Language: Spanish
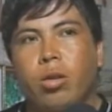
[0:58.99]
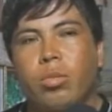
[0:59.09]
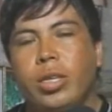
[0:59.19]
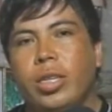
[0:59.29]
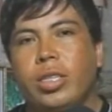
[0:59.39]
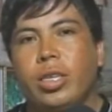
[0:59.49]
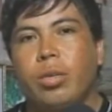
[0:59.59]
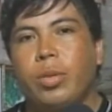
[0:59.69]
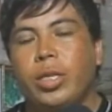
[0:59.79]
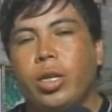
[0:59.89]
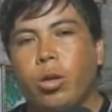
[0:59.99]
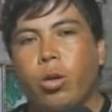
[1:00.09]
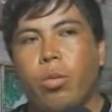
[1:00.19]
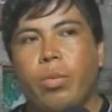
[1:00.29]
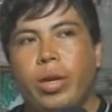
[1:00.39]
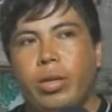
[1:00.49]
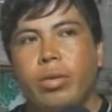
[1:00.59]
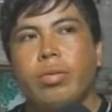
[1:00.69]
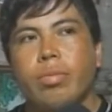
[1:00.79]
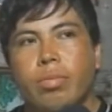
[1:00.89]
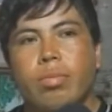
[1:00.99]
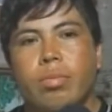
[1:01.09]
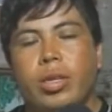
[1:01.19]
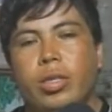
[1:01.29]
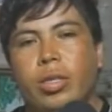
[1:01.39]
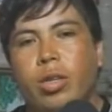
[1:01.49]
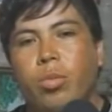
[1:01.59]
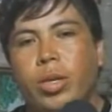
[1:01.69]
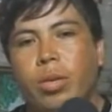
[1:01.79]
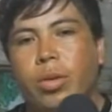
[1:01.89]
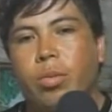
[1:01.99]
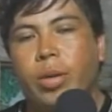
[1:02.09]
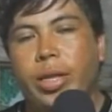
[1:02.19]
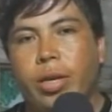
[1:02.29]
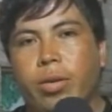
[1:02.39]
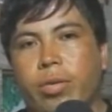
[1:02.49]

Como se dice, pisando con los pies, ¿no? Por eso se denomina vino patero.